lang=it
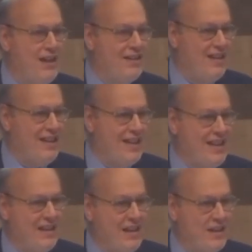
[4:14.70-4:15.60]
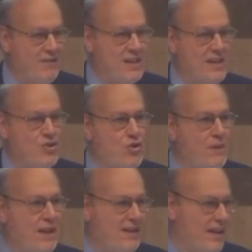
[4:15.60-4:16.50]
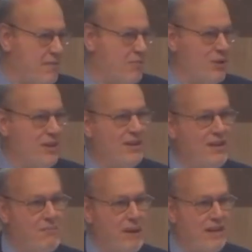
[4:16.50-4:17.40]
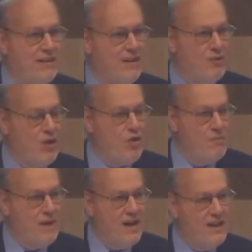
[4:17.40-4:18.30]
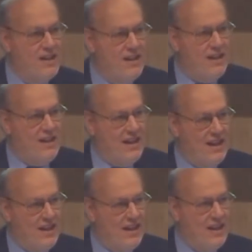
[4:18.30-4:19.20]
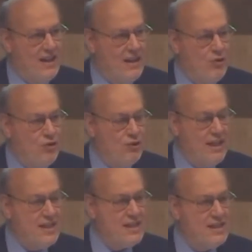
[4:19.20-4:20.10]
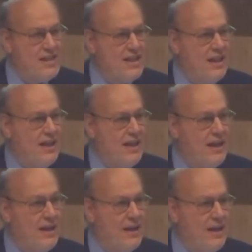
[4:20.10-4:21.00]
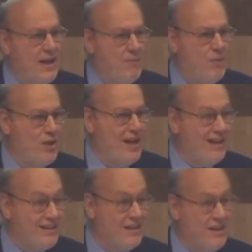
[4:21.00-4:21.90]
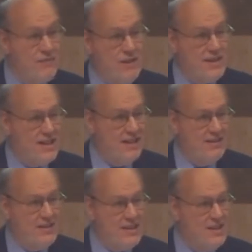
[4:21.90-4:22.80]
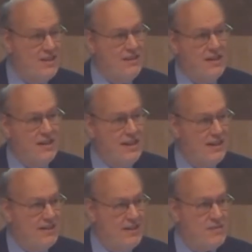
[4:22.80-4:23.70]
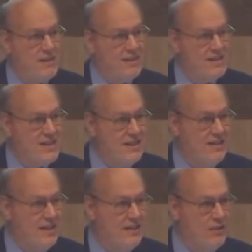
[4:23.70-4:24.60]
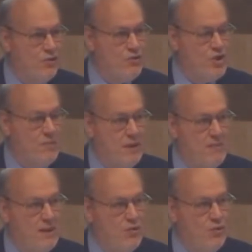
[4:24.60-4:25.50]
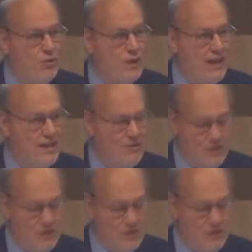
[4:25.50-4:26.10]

gli altri canali, la rivista Geomedia che potete prendere una copia uh, loro desk e, e, il, e, poi altre riviste, altri siti dedicati alle smart city, alle tecnologie per i beni culturali e